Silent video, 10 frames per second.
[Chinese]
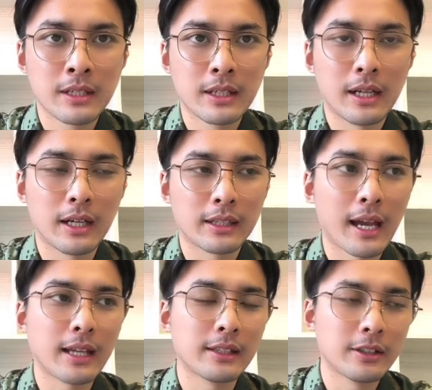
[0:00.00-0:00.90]
啊，
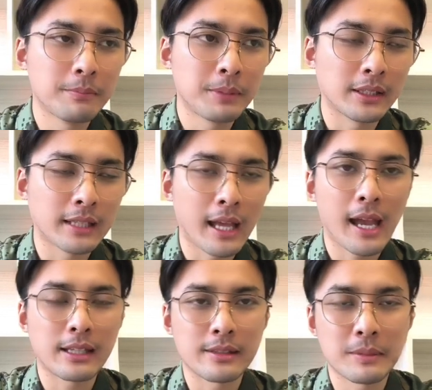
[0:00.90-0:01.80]
台海的和平，南
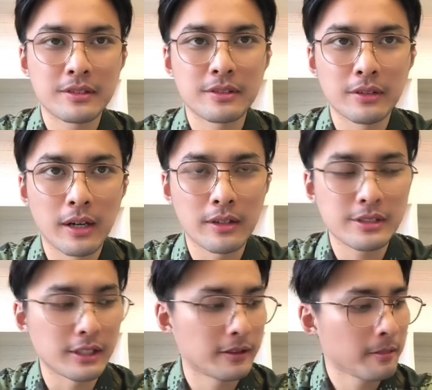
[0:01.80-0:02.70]
海的什么自由航
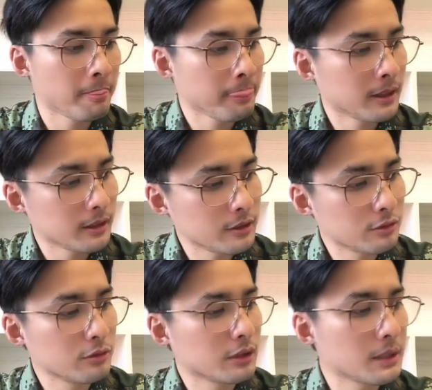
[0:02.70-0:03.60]
行。但是
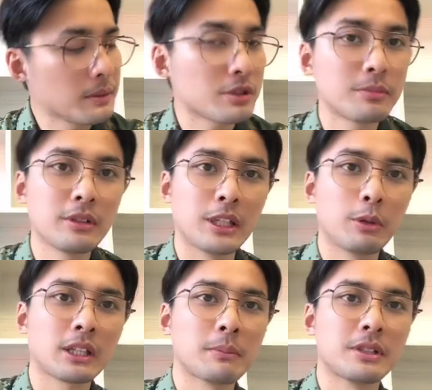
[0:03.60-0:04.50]
中国根本就不理
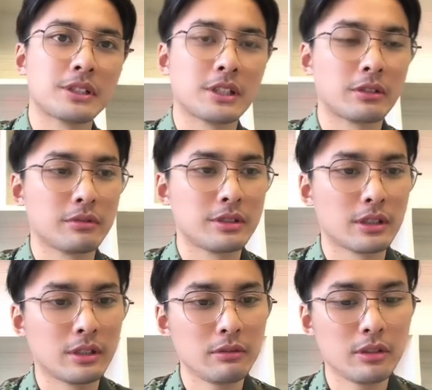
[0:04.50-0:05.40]
会他们这些东西
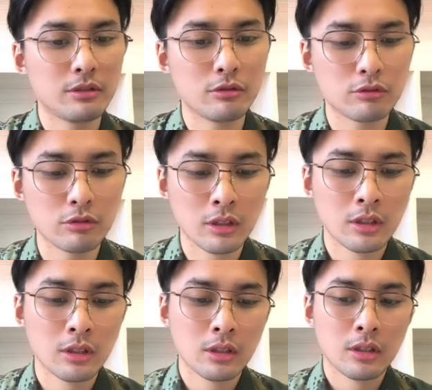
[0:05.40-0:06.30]
啊，因为就是说，
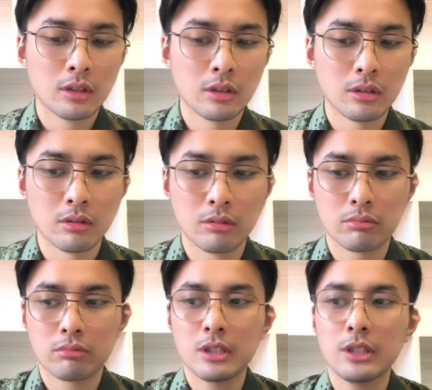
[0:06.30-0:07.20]
呃，
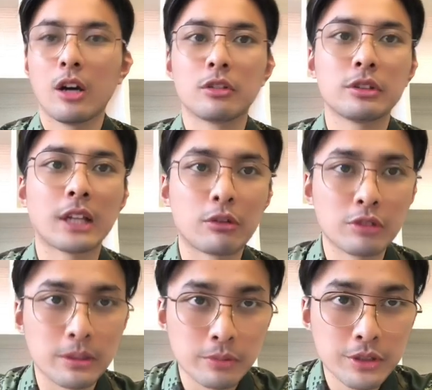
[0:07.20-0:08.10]
跟你好说歹
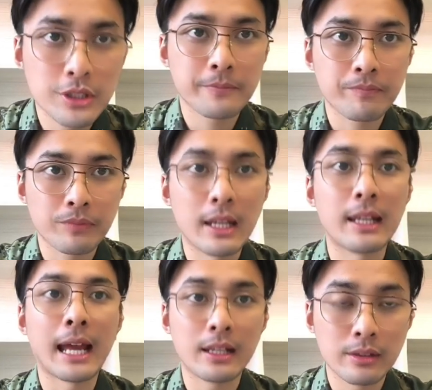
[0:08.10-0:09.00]
说你不听，那
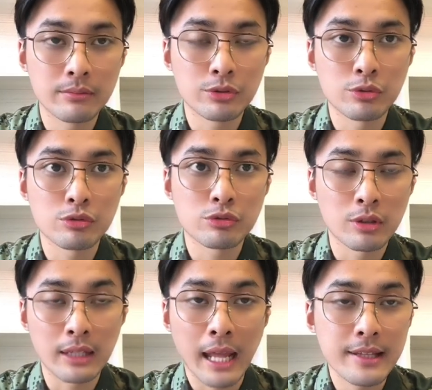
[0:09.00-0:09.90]
来了就是
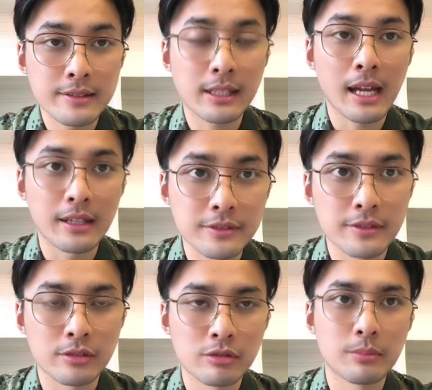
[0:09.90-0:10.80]
说来一次干一
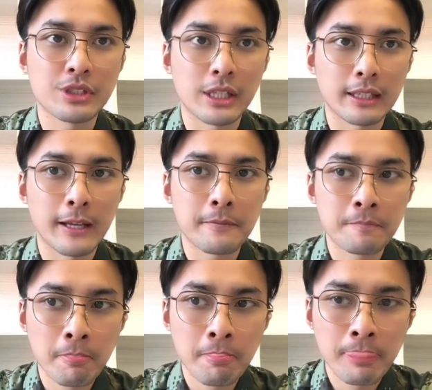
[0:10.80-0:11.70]
次，就这么简单。
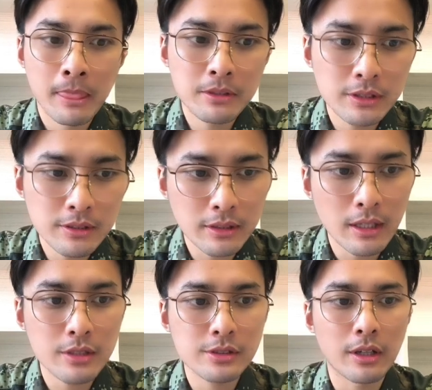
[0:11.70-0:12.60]
那么现在大
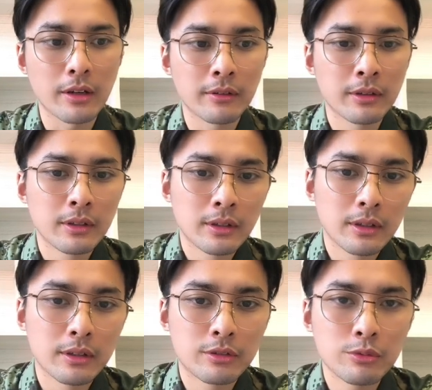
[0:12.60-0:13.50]
家知道，
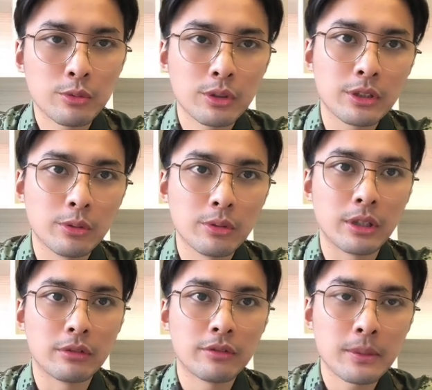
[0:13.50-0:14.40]
呃，中国呢有
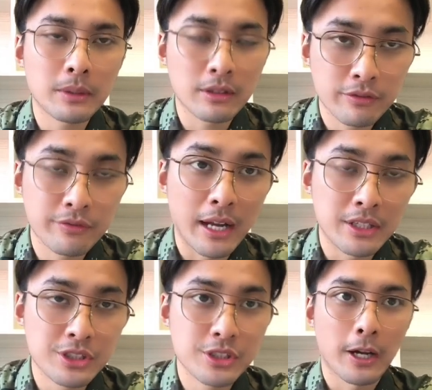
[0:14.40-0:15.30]
很多方面的反
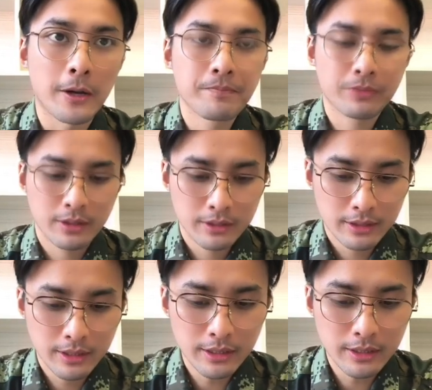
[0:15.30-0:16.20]
制啊。
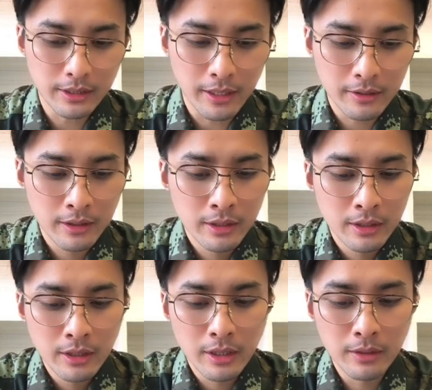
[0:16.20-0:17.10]
第一个呢，
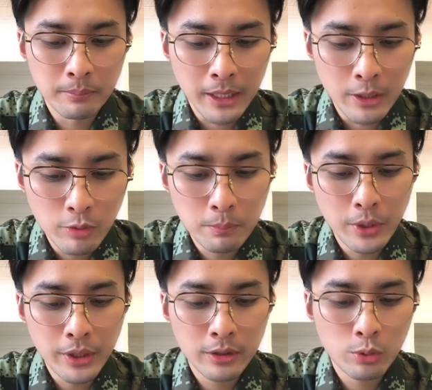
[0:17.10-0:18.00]
呃，美国波
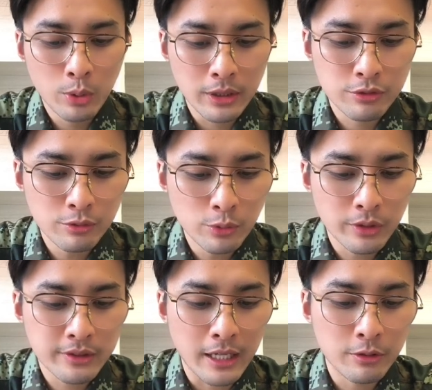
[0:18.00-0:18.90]
音对中国
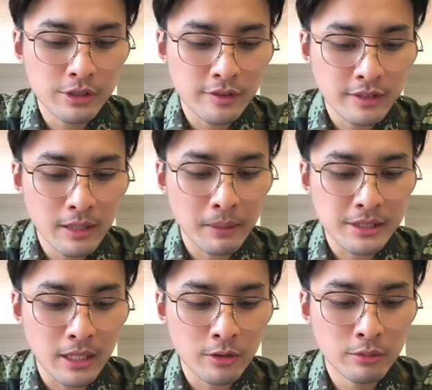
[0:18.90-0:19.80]
采购近三百
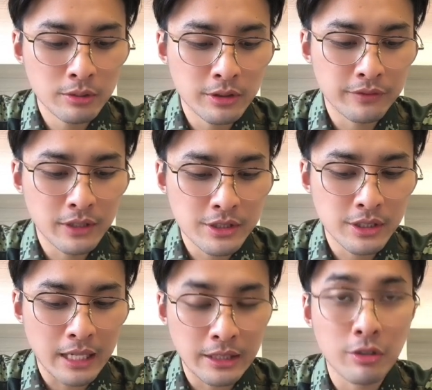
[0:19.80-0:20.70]
架空客飞机
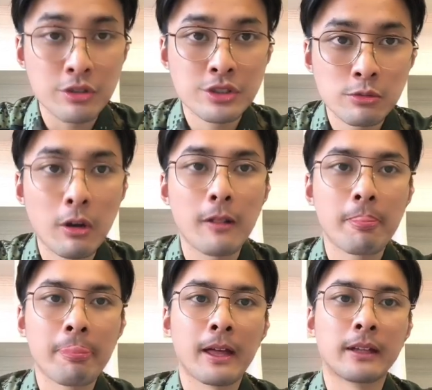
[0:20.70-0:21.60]
感到失望
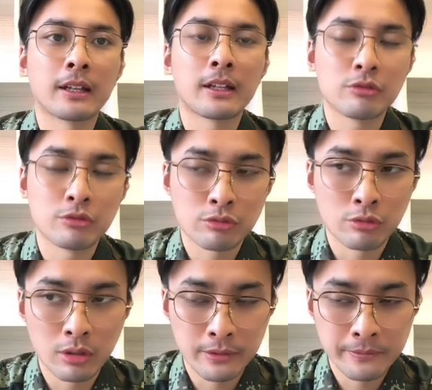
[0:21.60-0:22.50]
啊，他就是
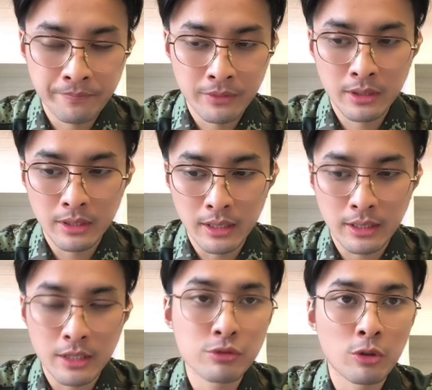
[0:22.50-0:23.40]
说啊，
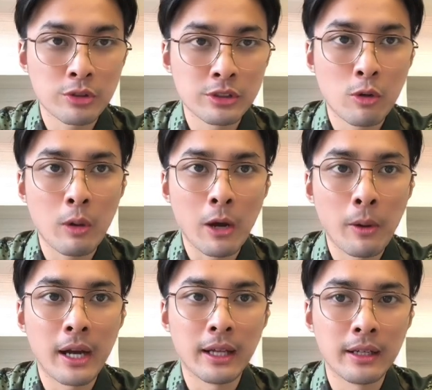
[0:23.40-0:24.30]
开始说这个怪
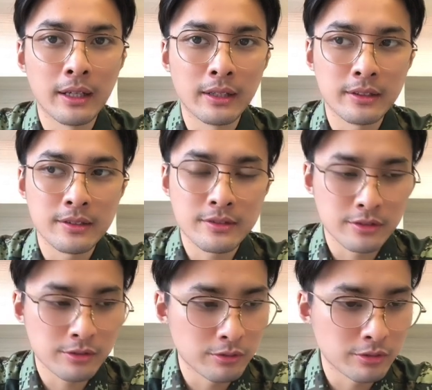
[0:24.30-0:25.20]
话了啊，意思
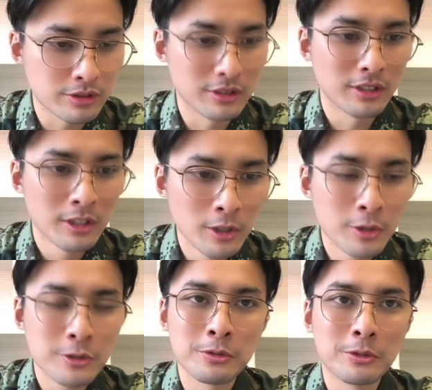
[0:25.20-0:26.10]
就是
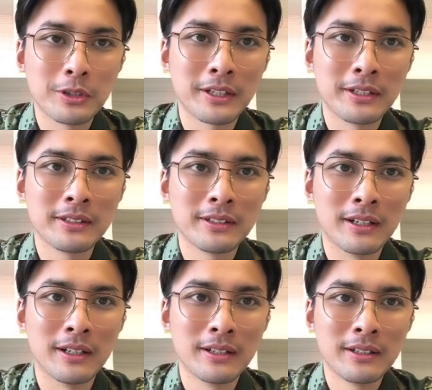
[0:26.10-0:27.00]
中国跟啊